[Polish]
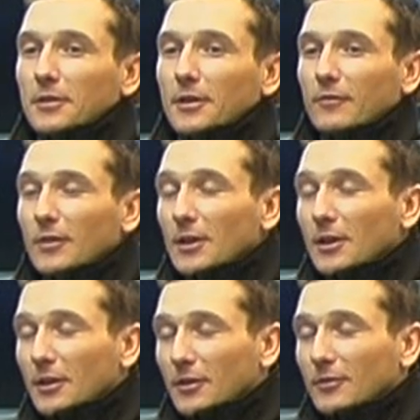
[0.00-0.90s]
A
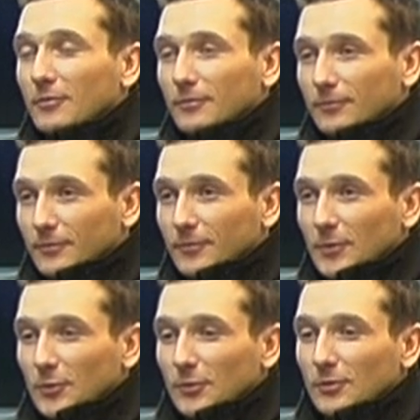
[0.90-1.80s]
wiele
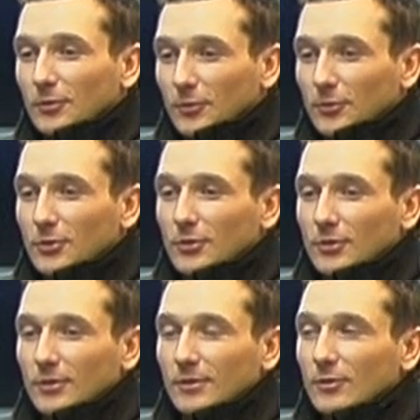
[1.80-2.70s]
do, dość
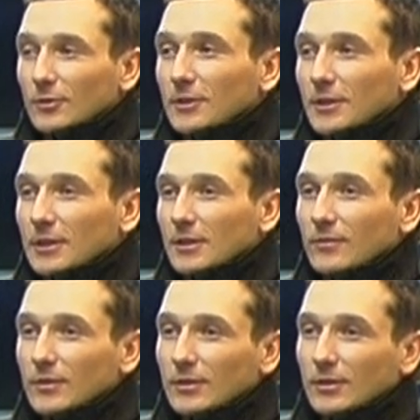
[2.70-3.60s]
solidnych
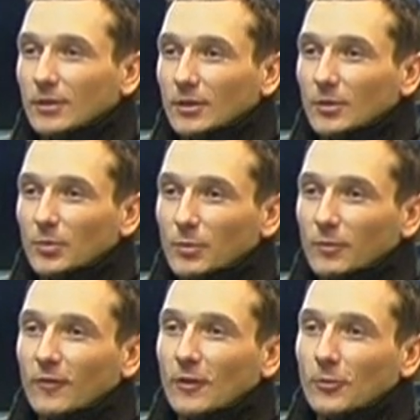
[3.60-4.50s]
nazwisk
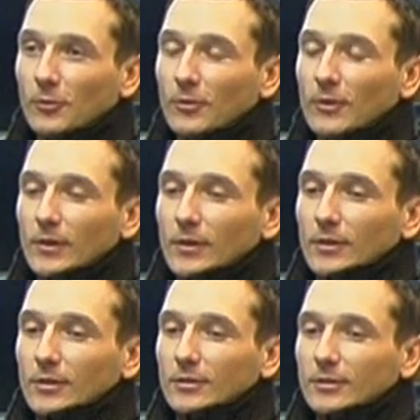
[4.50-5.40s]
próbowało
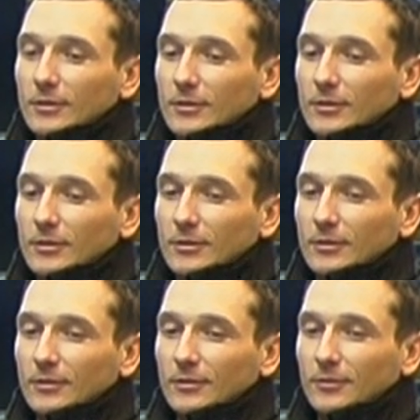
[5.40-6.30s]

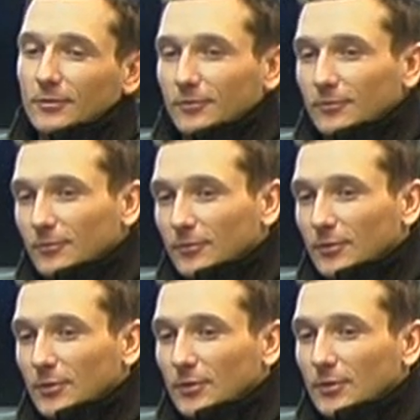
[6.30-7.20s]
E,
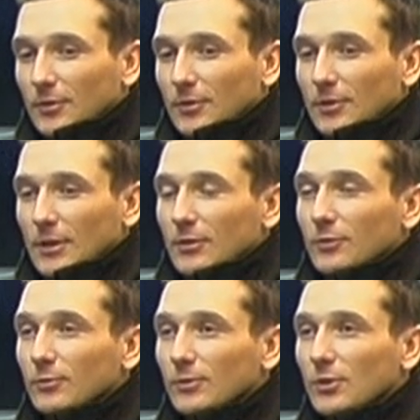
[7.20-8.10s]
ten
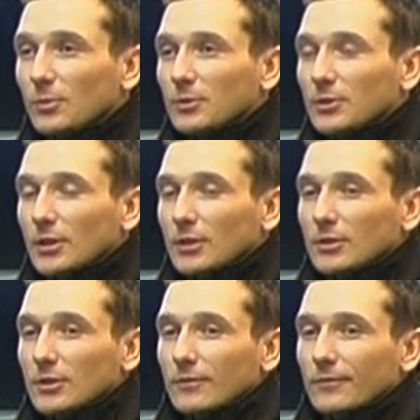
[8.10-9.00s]
tytuł zdobyć.
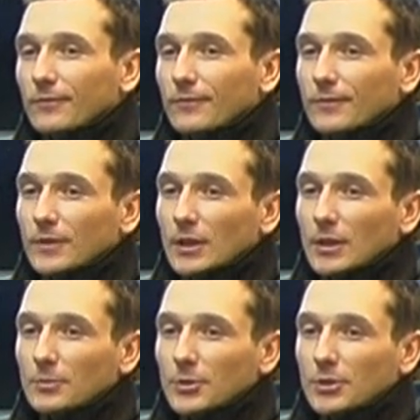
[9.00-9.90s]
Także
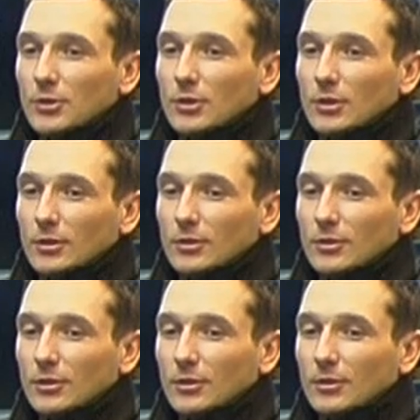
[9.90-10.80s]
wydaje mi się, że,
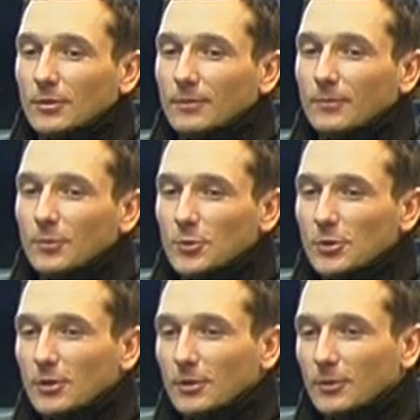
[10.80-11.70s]
że
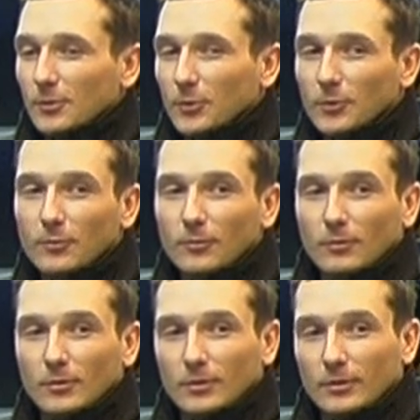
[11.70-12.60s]
można tą moją
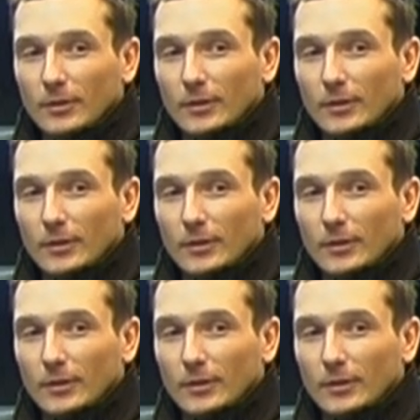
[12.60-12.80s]
e,